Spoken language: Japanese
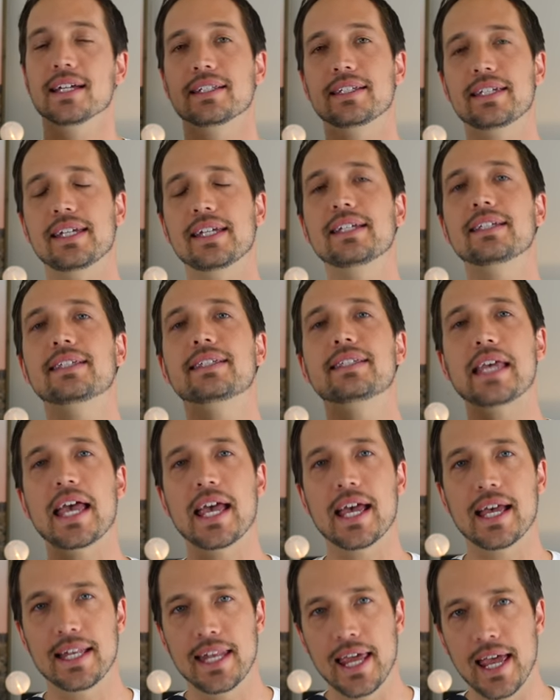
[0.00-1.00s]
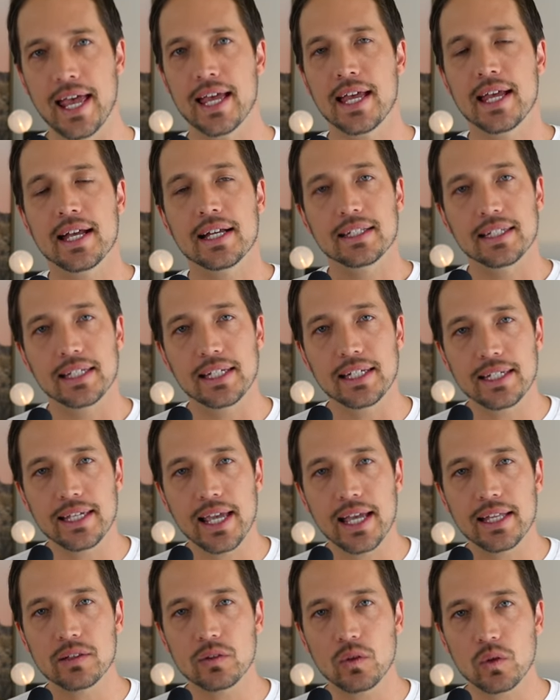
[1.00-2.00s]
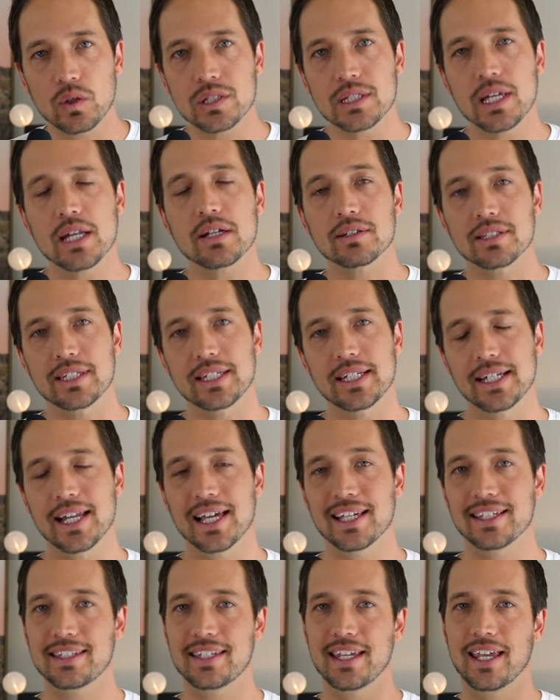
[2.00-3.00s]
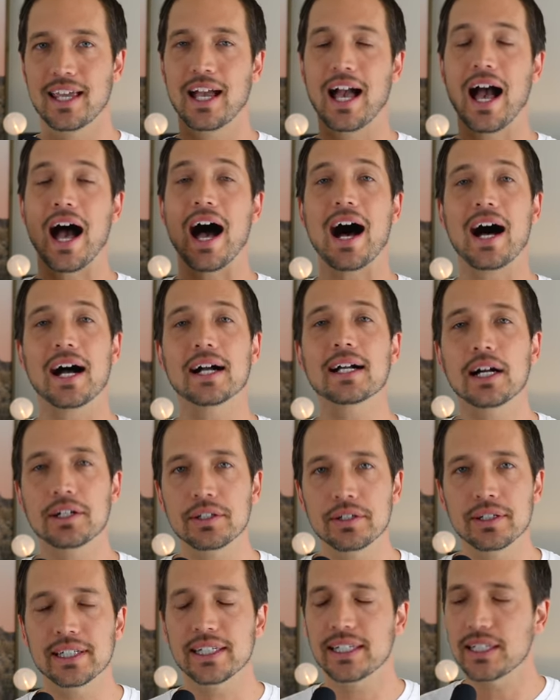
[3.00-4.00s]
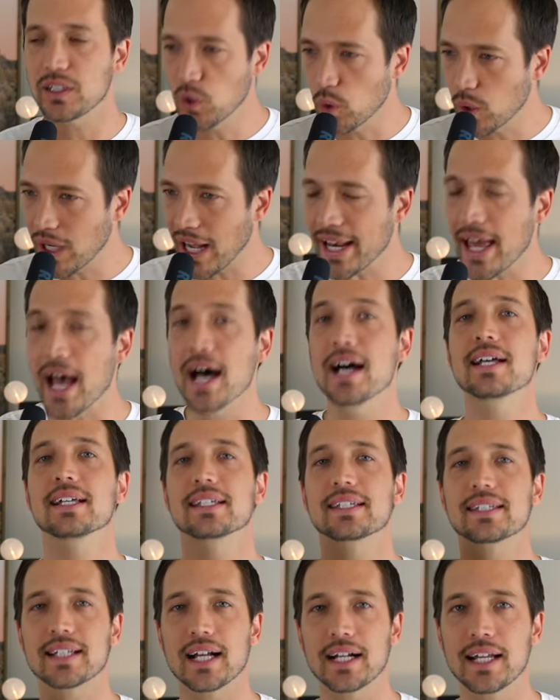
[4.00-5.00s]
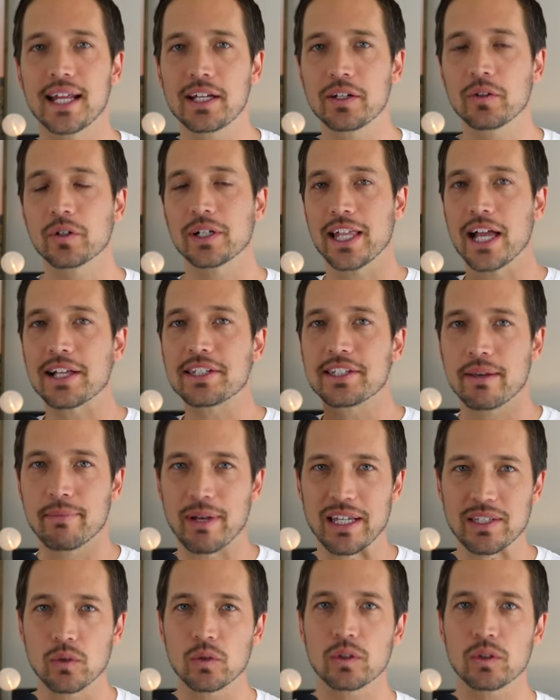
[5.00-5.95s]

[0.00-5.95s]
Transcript: 人生で人間としての信頼性が上がる、人から好かれるようになっちゃいます。